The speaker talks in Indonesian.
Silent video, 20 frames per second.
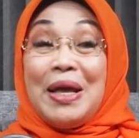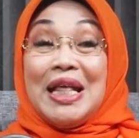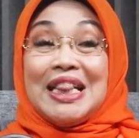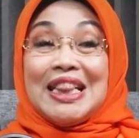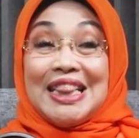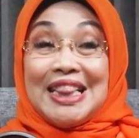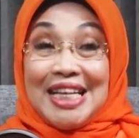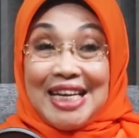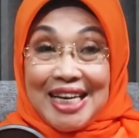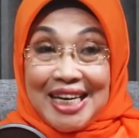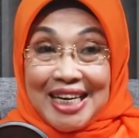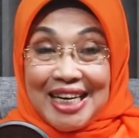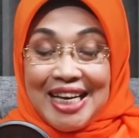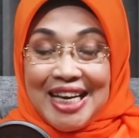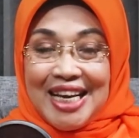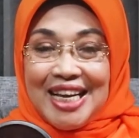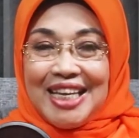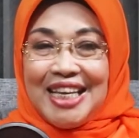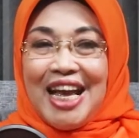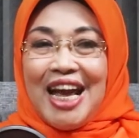pinter
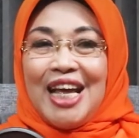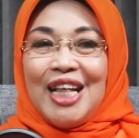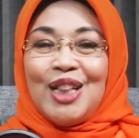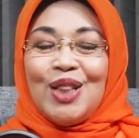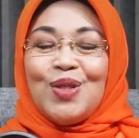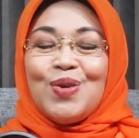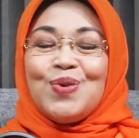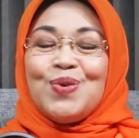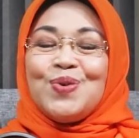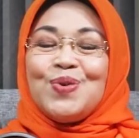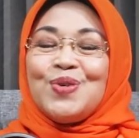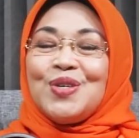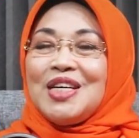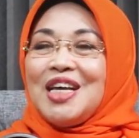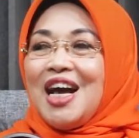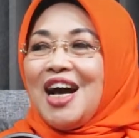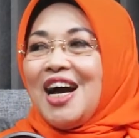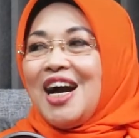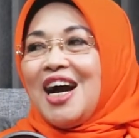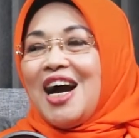yaitu
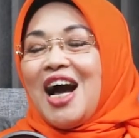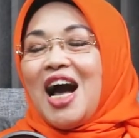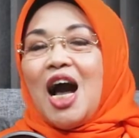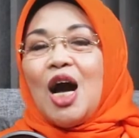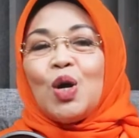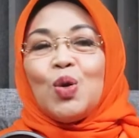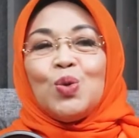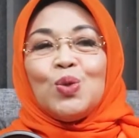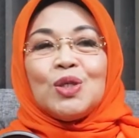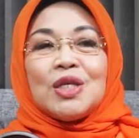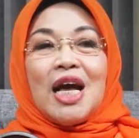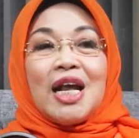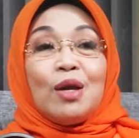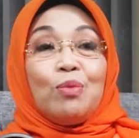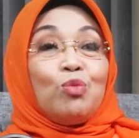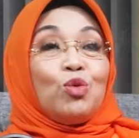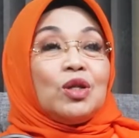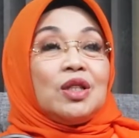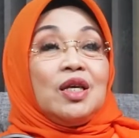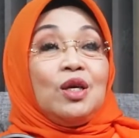ya Agus
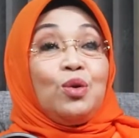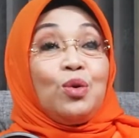Harimurti